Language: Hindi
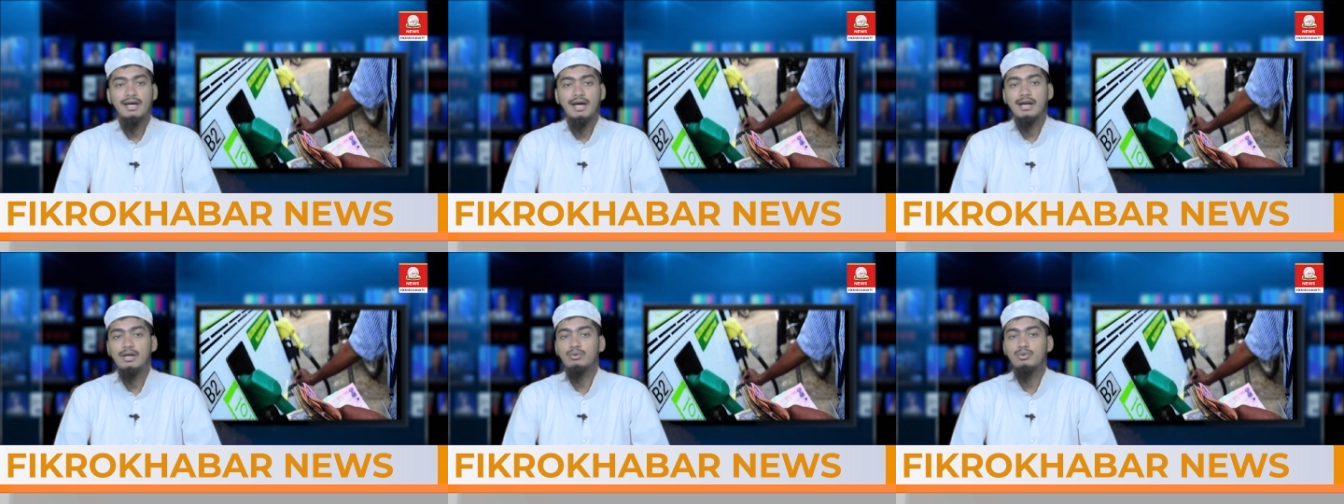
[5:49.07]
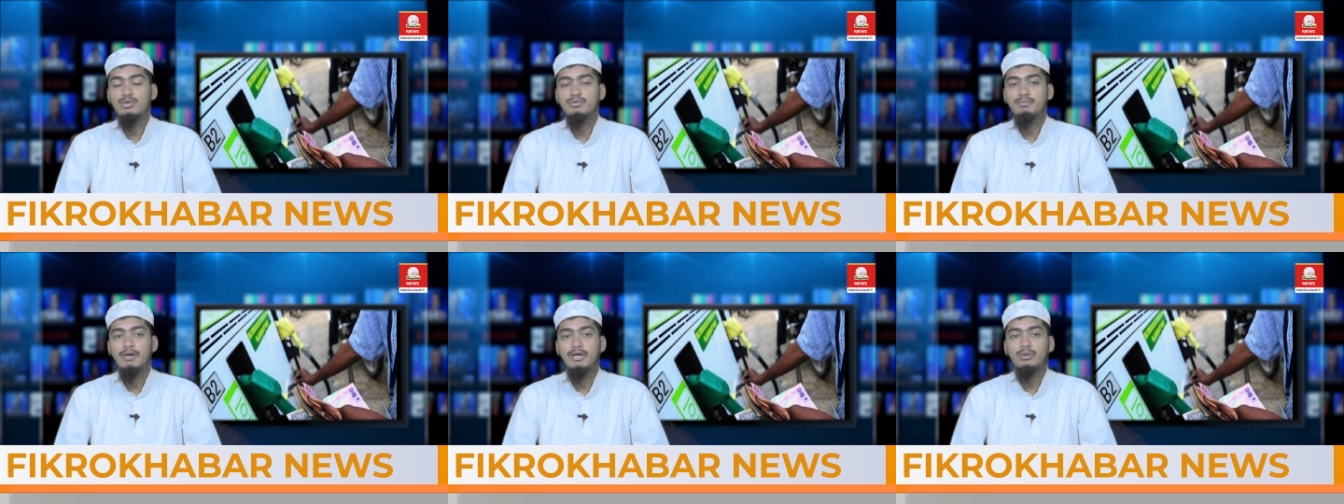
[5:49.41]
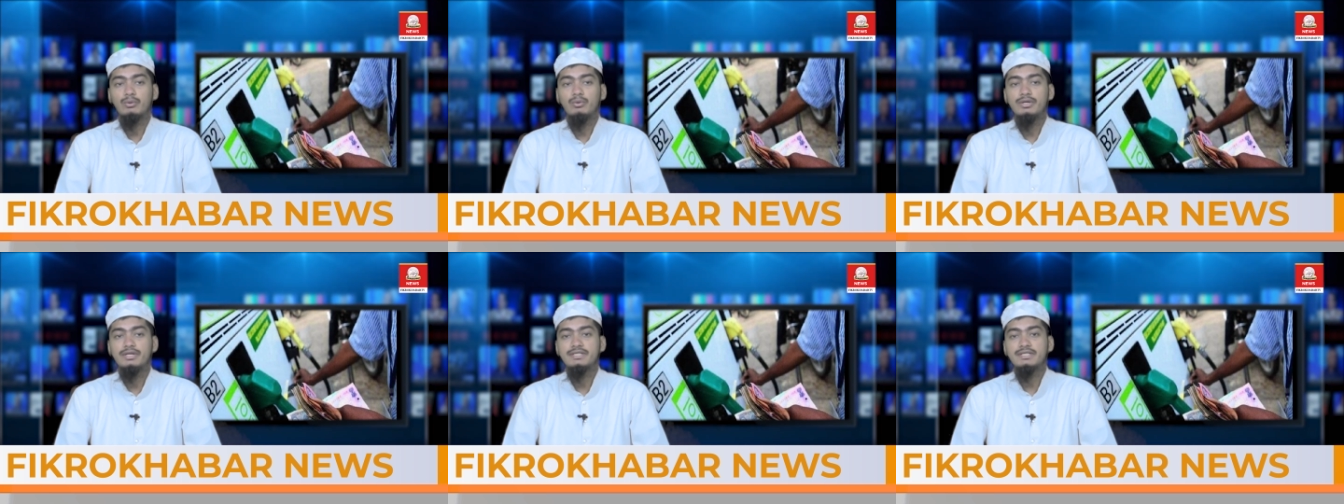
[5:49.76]
हर रोज़
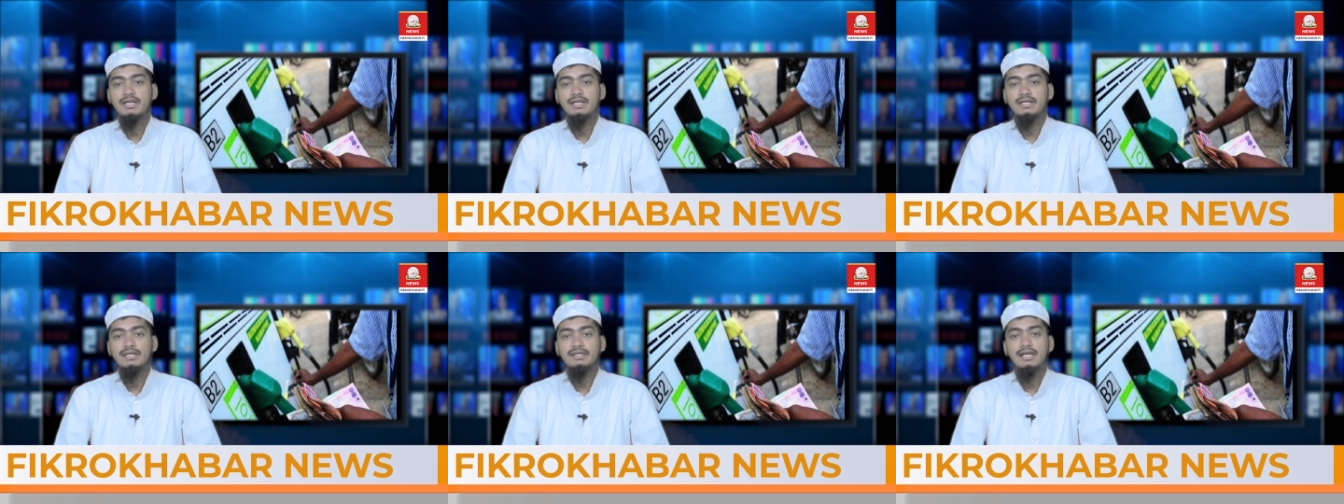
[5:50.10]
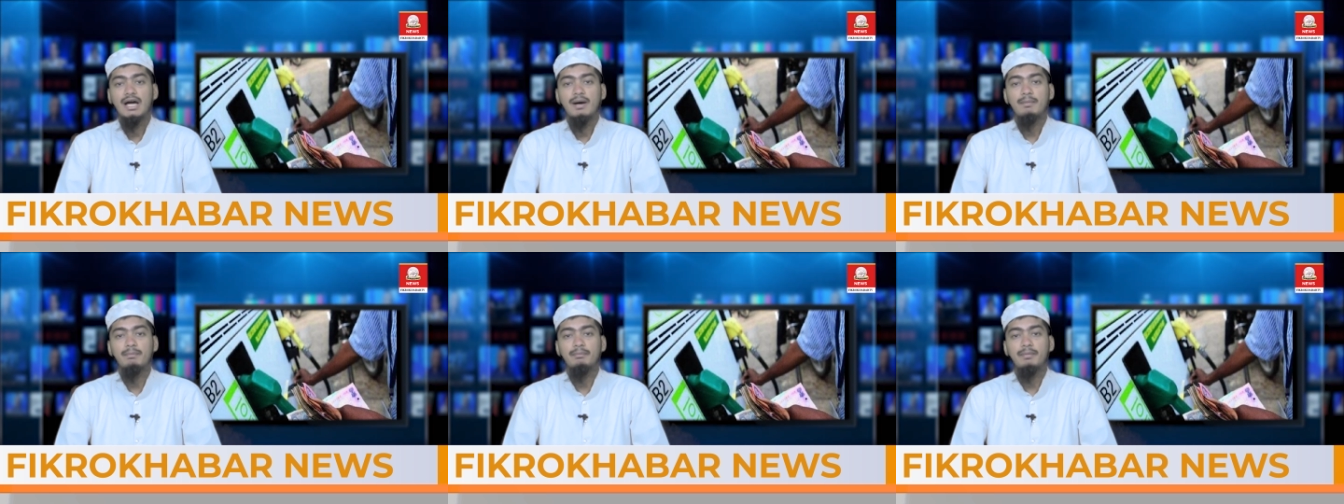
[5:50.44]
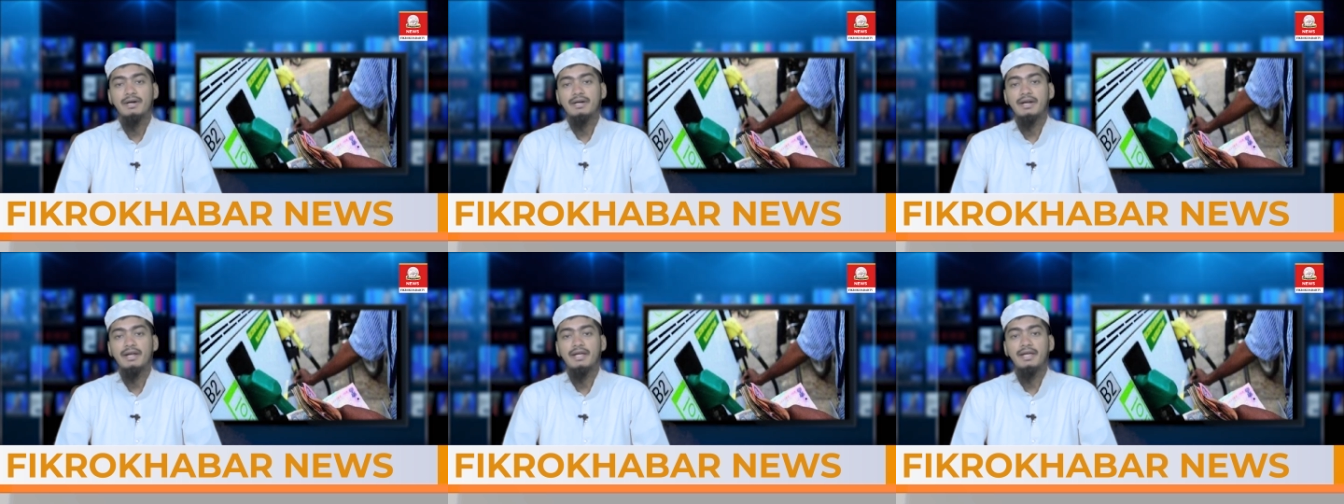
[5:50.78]
पेट्रोल डीजल के दाम
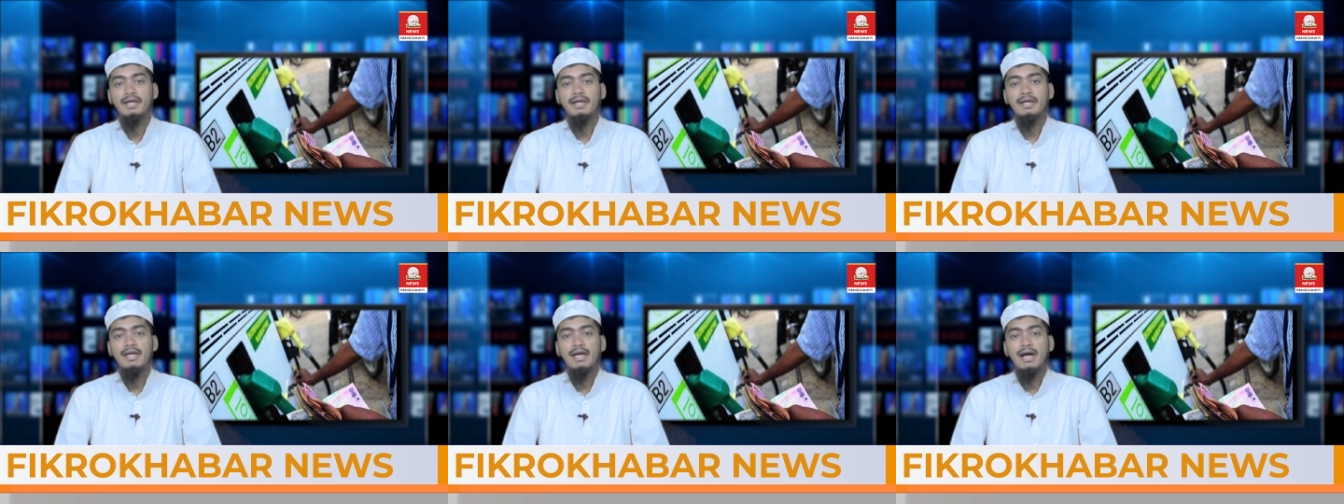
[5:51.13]
बढ़ रहे हैं